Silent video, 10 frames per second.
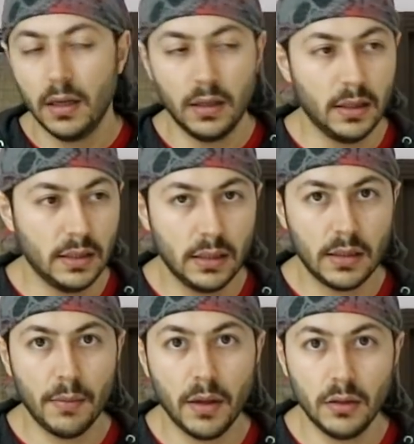e,
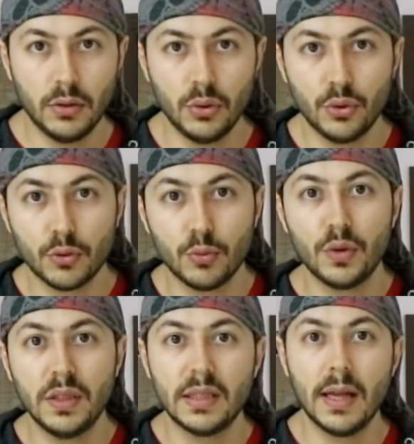anlatıyoruz. Bu
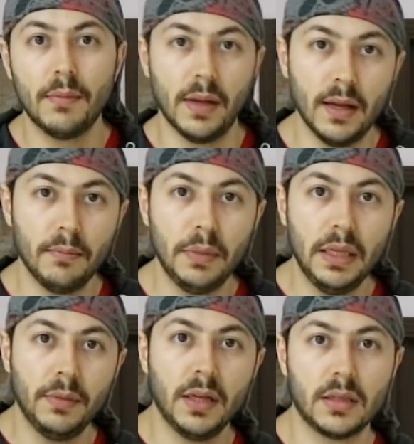sistemle
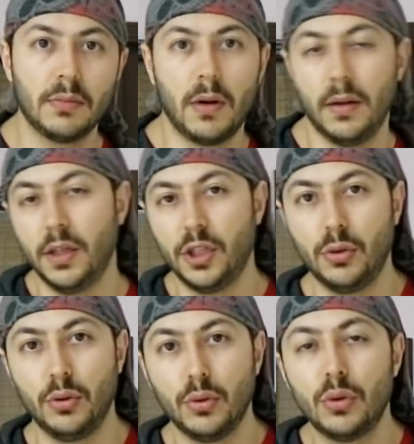bilimi nasıl
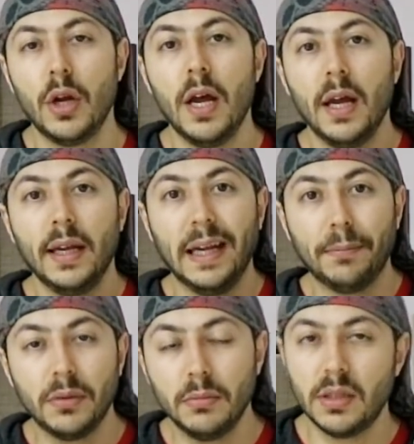bağdaştırıyoruz?
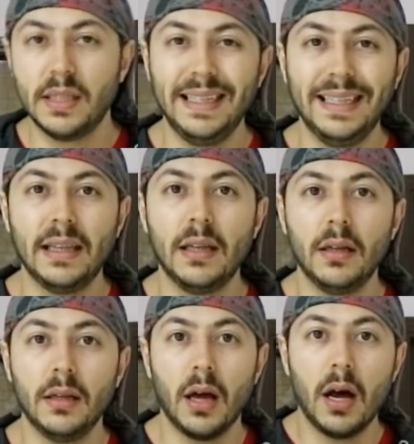Yaptığımız
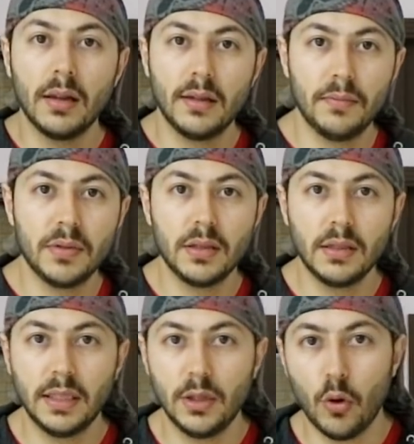tekniklerin
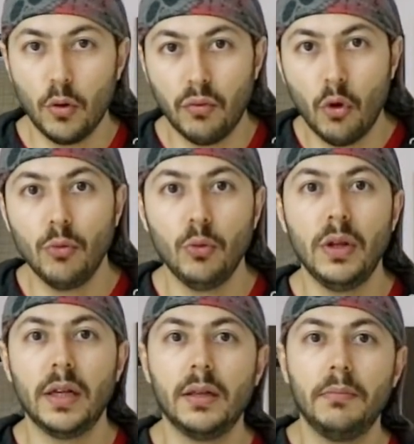altyapısındaki o
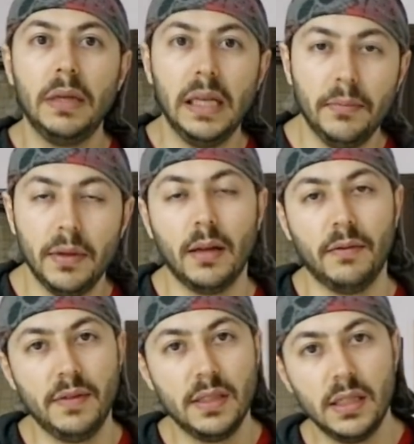formülleri,
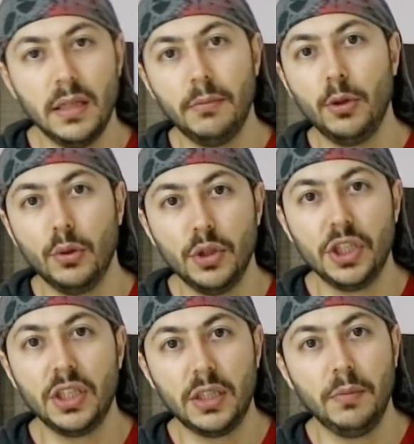bilimi, fiziği,
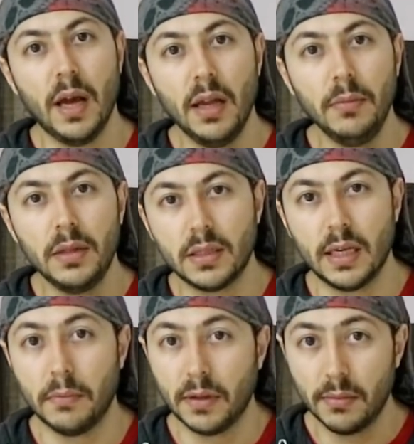biyolojiyi, kimyayı
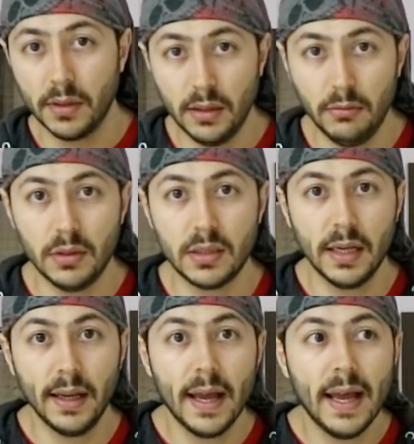bilirsek, matematiği
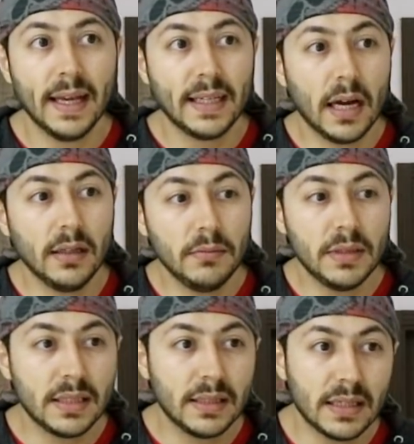bilirsek
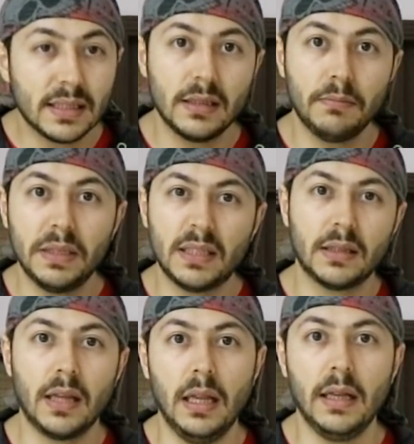kendimizi nasıl bir
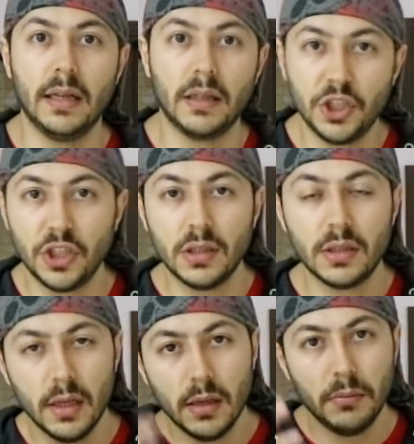tık daha ileriye
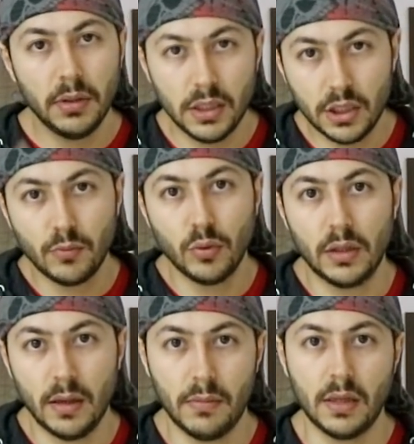taşırız? Birazcık
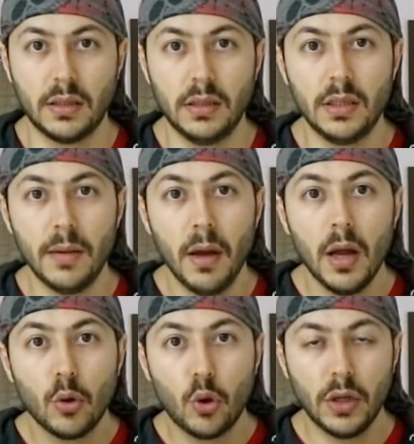bunlardan bahsedeceğim.
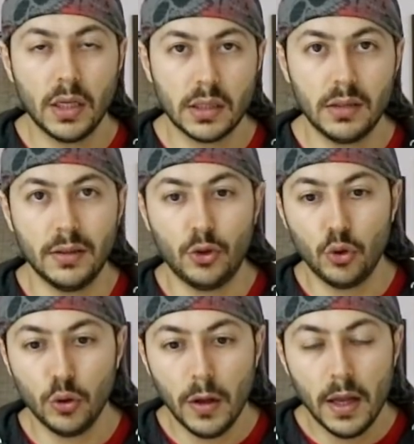Konu aslında
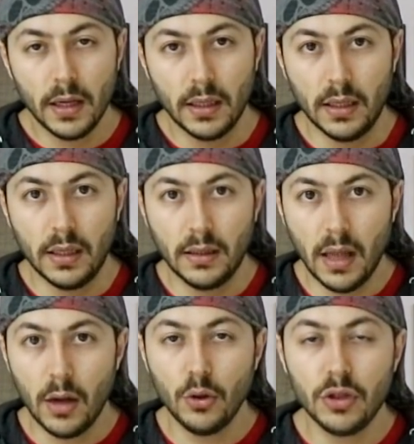şu, e,
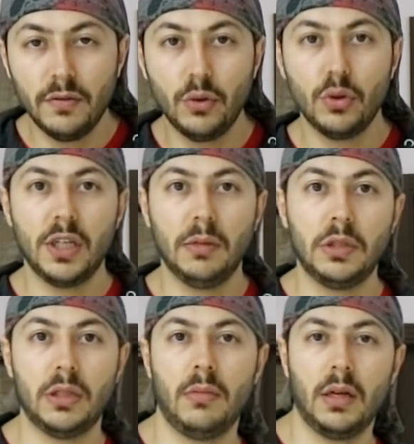daha önce video
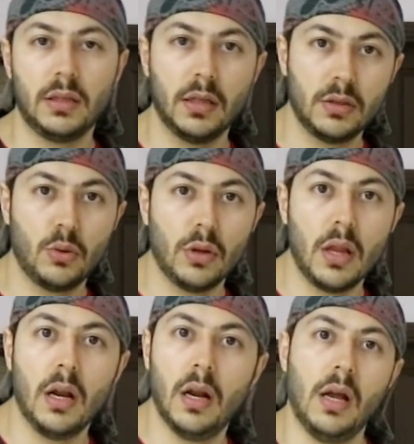çekmiştim hassas
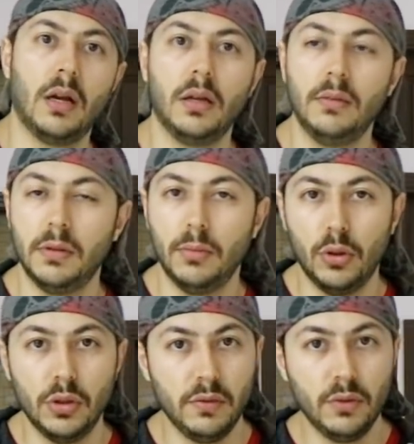noktalarla alakalı bir
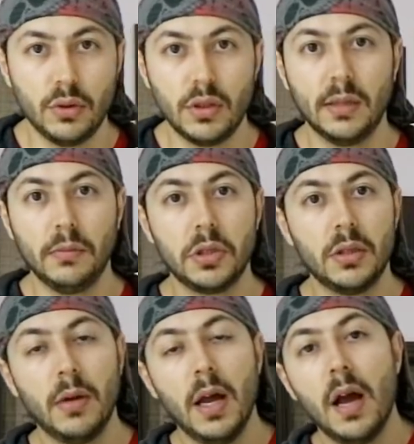biyoloji videosu
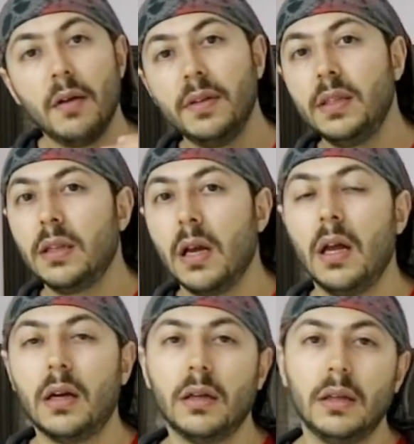çekmiştim. Fizikle
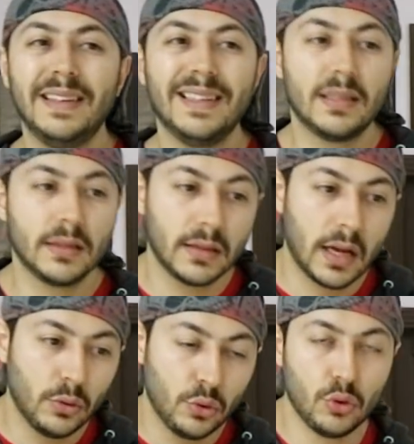alakalı da nasıl
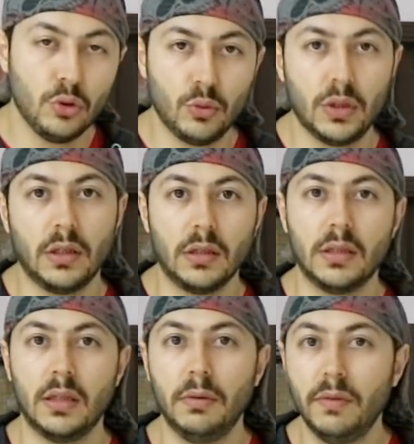daha güçlü yumruk
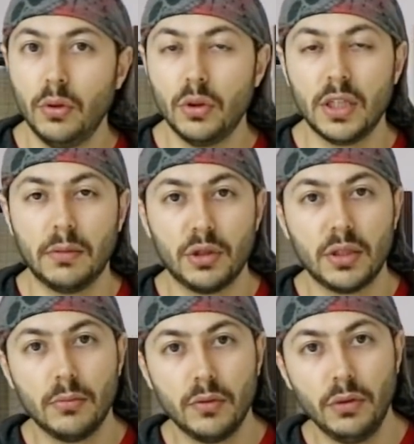atarız diye bir video
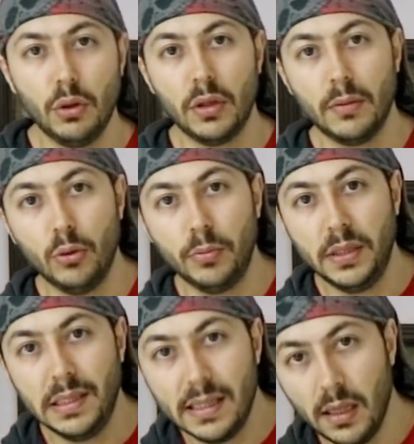çekmiştim. Bu videoda
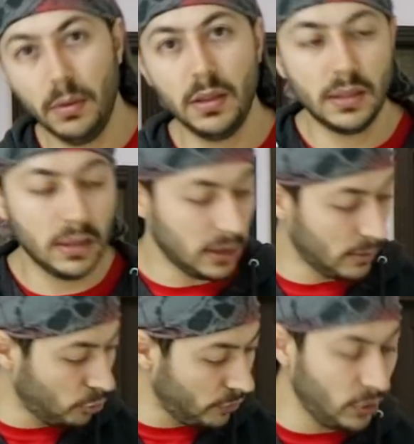bulup
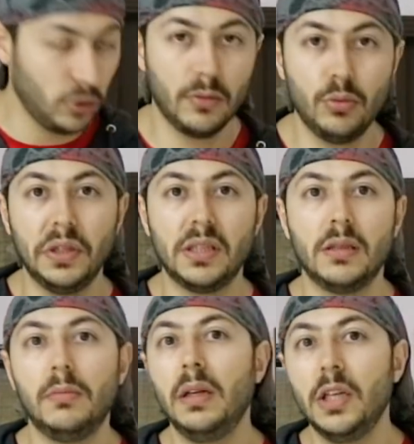izleyebilirsiniz. Bu videoda bu
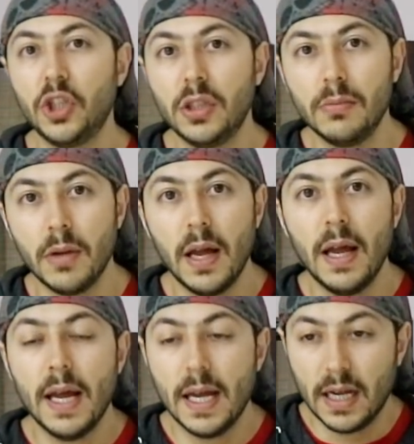ikisini birleştirip
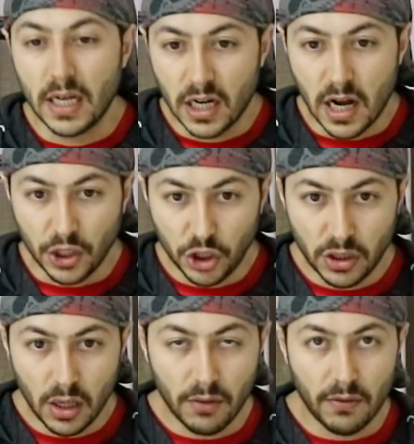karşı
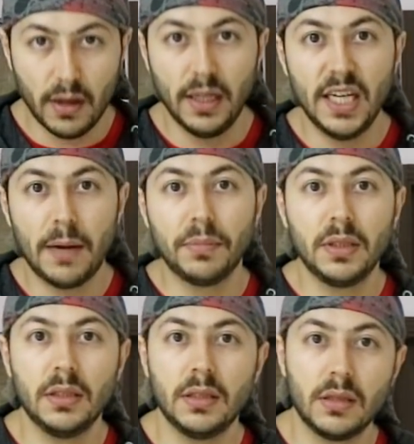tarafa
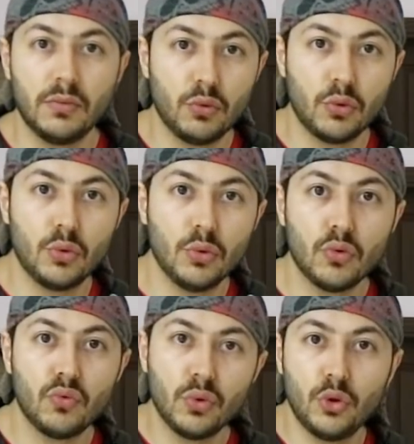yaptığınız,
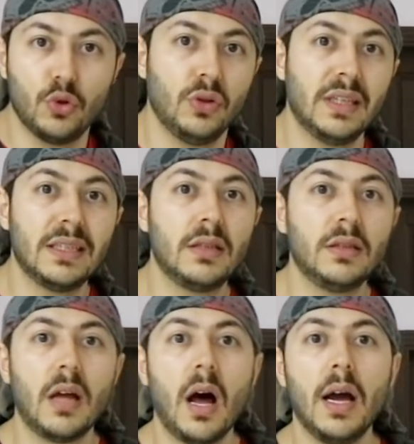vurduğunuz vuruşun
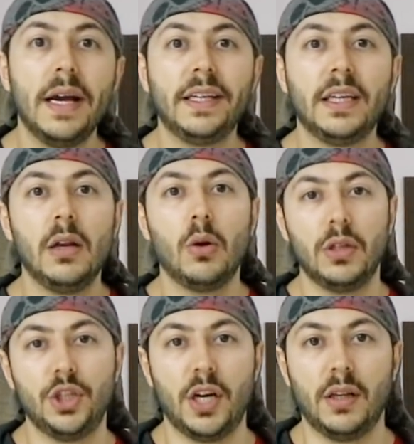nasıl daha etkili
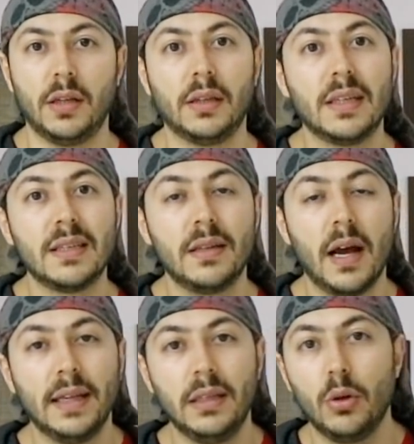olacağından, nasıl
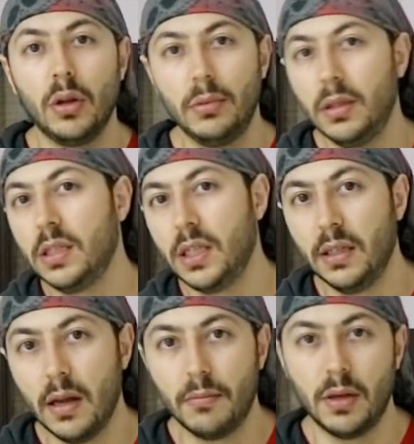daha etkili
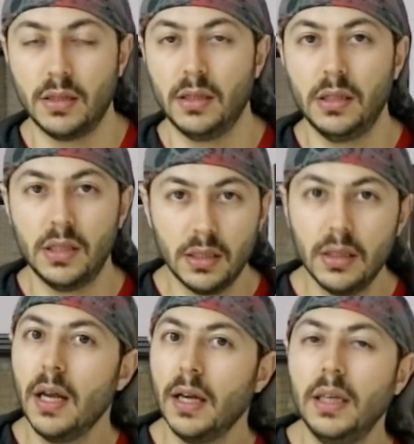olabileceğinden
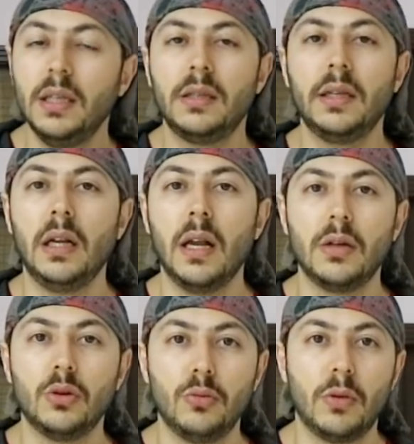bahsedeceğiz. İyi
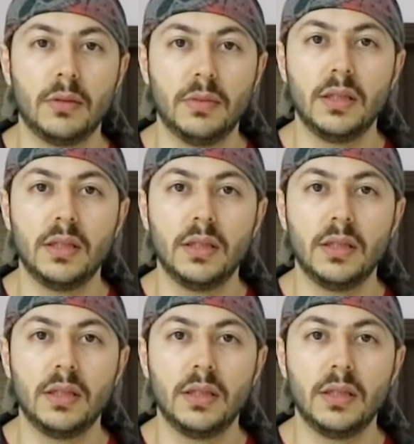seyirler, umarım